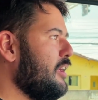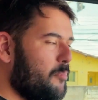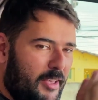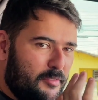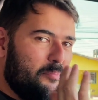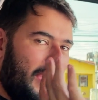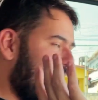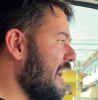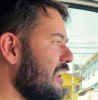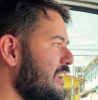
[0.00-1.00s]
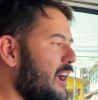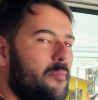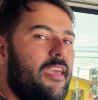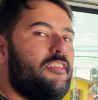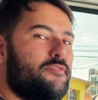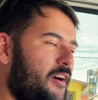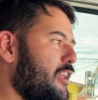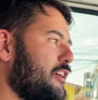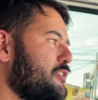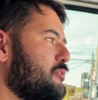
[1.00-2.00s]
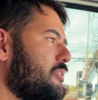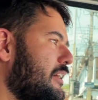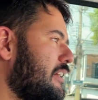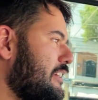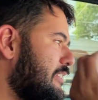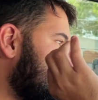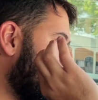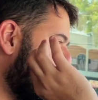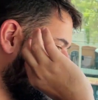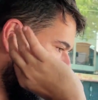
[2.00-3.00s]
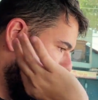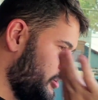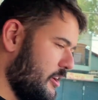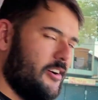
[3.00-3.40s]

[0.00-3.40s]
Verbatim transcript: mas mecanicamente falando, estamos ó,